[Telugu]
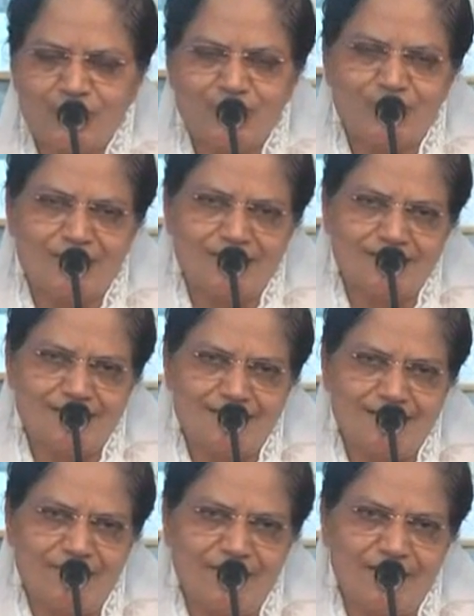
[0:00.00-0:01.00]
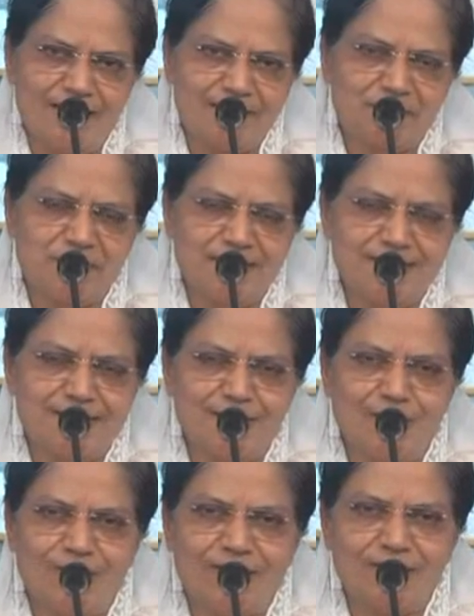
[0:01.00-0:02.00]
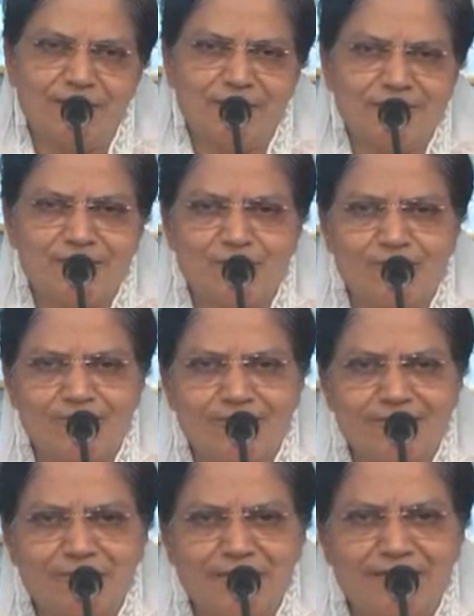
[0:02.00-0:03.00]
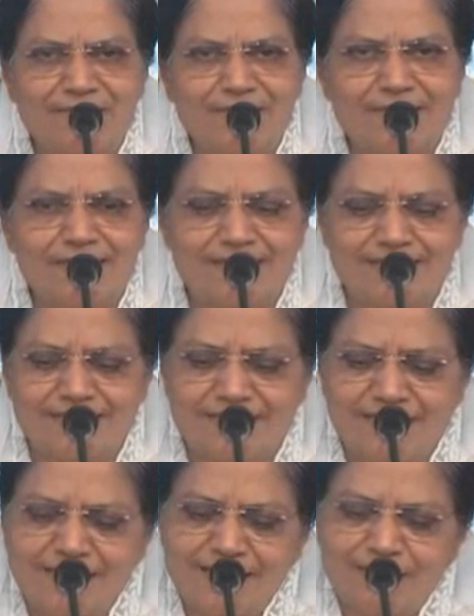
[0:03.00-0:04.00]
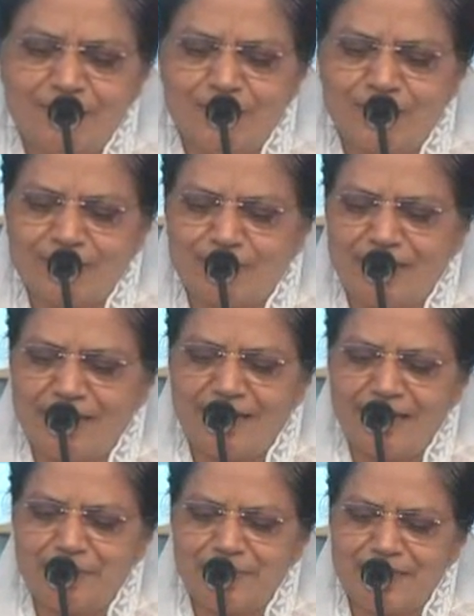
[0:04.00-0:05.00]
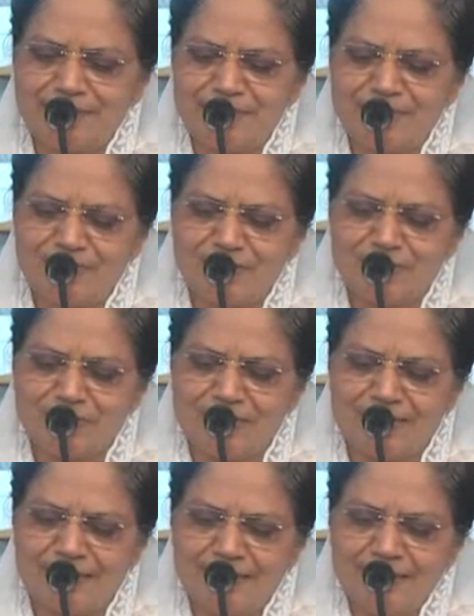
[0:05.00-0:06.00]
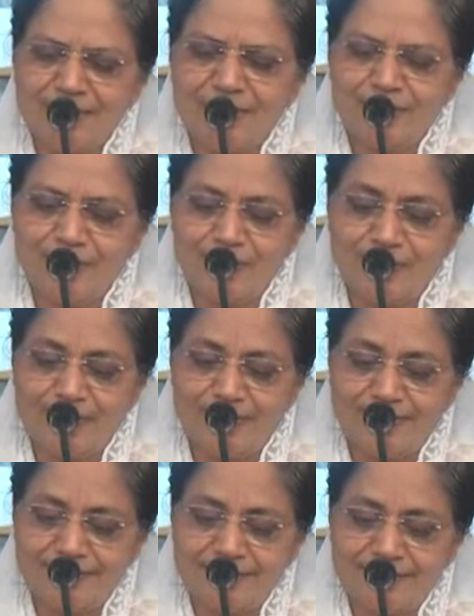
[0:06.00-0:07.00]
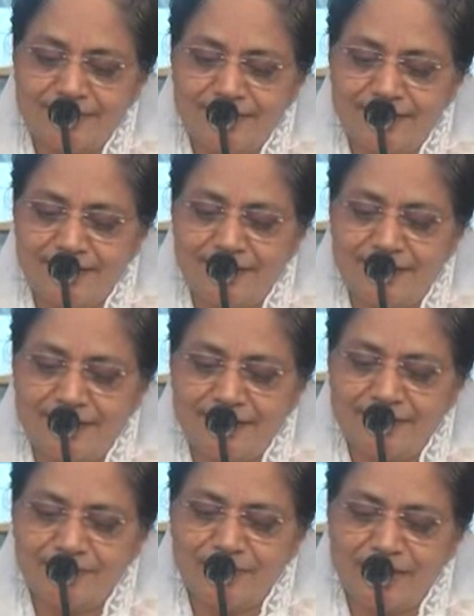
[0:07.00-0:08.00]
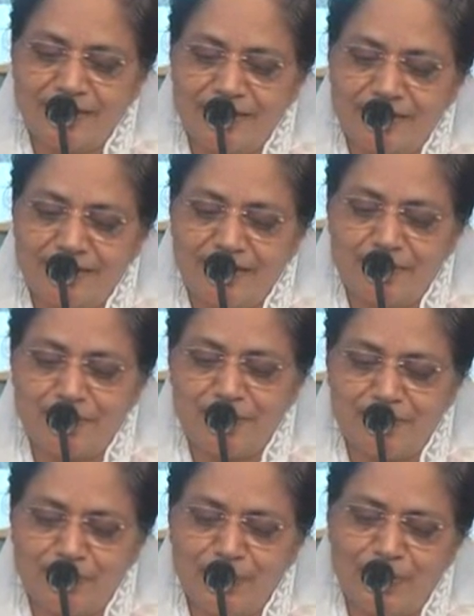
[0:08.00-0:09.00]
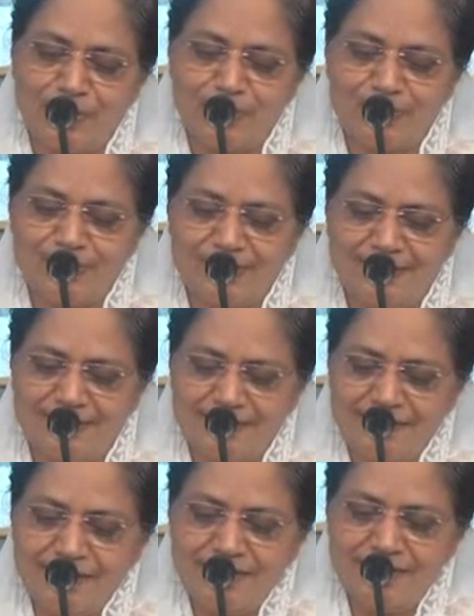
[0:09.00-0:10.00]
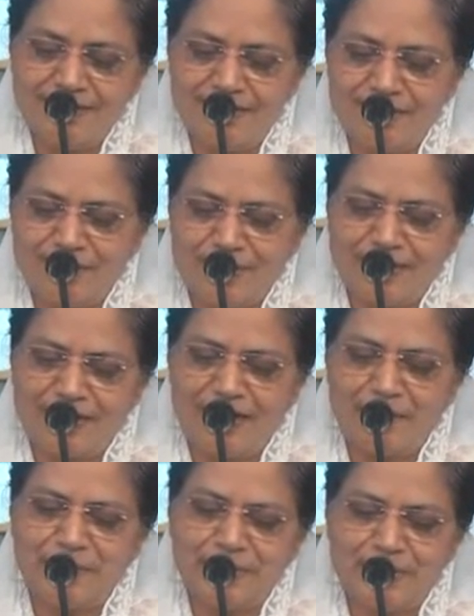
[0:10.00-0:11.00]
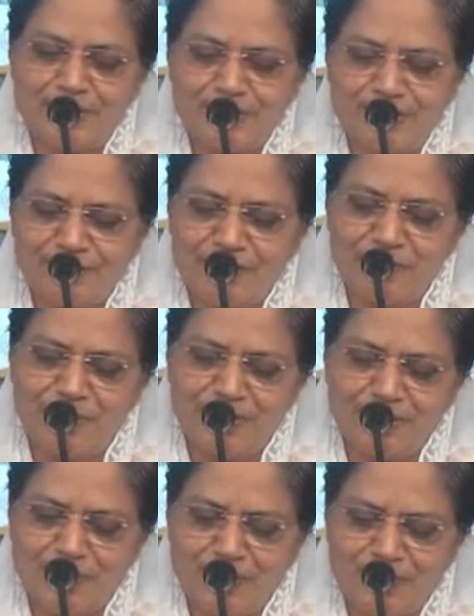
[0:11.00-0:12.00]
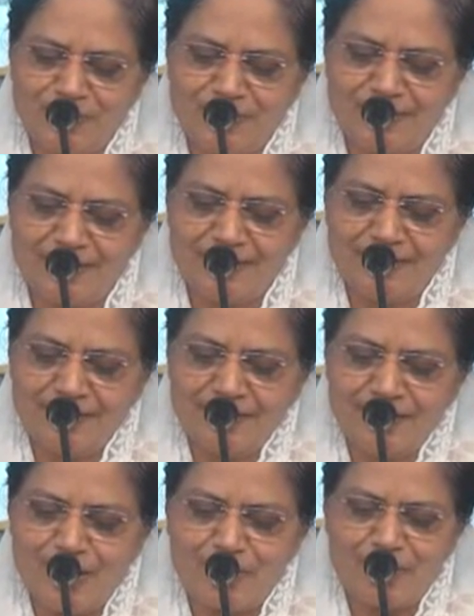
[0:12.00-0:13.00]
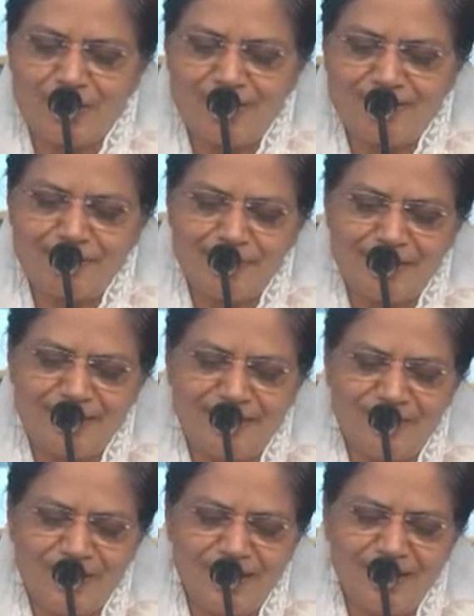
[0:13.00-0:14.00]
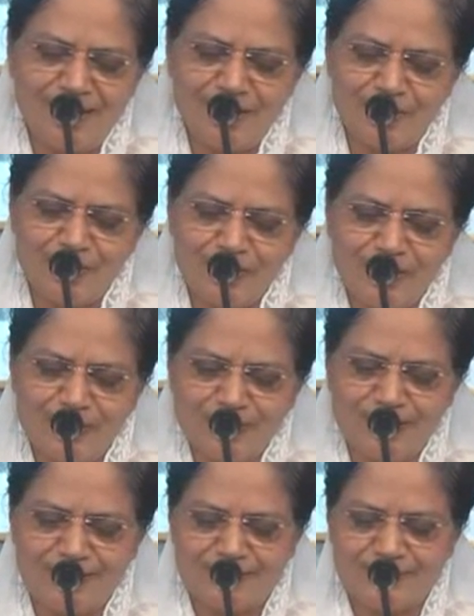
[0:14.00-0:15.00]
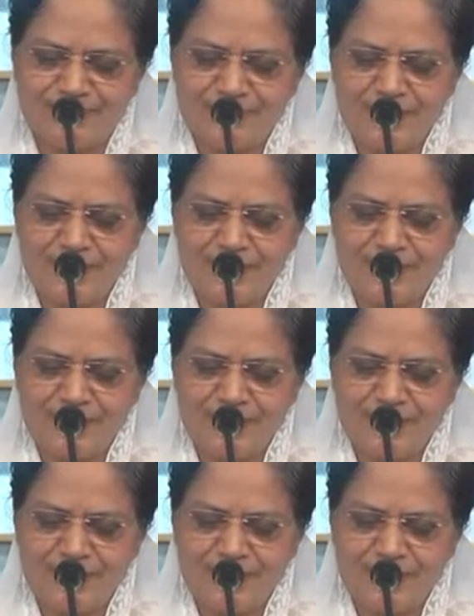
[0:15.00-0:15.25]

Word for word: స్థుతించేది ఐ విల్ ఎట్ ప్రైజ్ ద లాడ్ అమంస్ట్ ఆల్ మై డిఫికల్టీస్ బికాస్ మై హెల్ప్ కమ్స్ ఫ్రమ్ ద లాడ్ అందుకే మన నలభై మూడులో కూడా ఉంది ఇదే మాట నలభై రెండు చివరి భాగంలో కూడా ఉంది నా ప్రాణము అని వేల కృంగి ఉన్నావు